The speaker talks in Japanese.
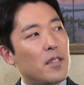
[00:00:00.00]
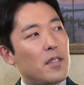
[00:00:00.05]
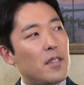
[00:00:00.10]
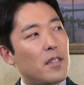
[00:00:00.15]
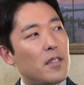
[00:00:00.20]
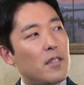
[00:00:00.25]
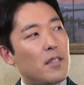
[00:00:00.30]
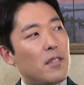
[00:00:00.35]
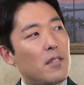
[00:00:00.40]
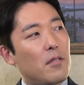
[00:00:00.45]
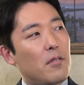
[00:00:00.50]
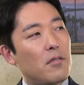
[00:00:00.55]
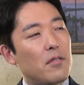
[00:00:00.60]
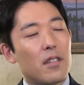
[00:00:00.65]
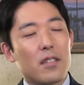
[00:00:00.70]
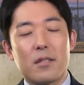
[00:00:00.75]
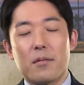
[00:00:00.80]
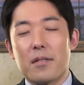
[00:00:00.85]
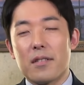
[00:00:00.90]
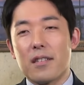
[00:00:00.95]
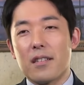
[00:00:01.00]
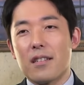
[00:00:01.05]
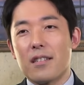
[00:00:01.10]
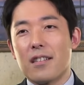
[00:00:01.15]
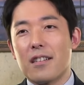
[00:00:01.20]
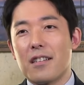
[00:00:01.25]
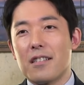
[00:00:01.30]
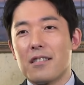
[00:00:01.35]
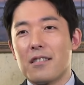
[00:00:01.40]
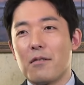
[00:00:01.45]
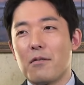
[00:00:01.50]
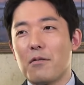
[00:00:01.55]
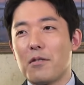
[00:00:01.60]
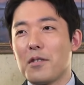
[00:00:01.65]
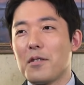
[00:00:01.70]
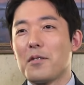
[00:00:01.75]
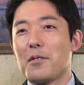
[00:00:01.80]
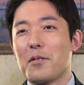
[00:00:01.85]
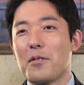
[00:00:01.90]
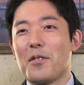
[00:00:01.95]
絶対本田翼さんがやった方
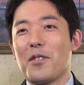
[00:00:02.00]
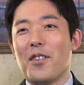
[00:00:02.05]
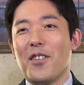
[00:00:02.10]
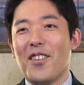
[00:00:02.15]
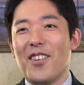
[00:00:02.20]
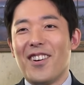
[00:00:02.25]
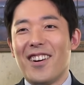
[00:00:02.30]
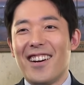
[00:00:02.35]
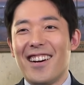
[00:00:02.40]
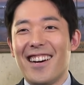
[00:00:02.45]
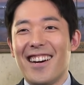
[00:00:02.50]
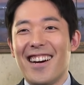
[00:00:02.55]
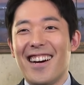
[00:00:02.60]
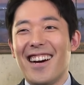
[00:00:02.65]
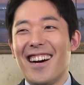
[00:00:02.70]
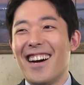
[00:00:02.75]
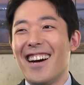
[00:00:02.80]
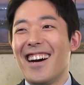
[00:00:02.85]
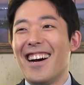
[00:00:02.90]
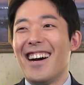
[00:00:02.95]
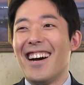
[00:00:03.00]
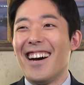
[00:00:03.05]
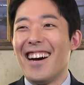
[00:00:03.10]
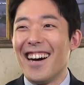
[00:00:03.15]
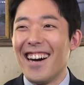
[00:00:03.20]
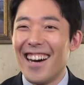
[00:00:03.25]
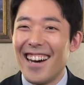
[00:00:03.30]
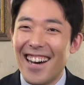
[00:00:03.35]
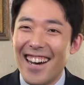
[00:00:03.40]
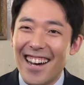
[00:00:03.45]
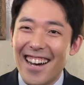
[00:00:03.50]
がいいでしょうそうです、ね、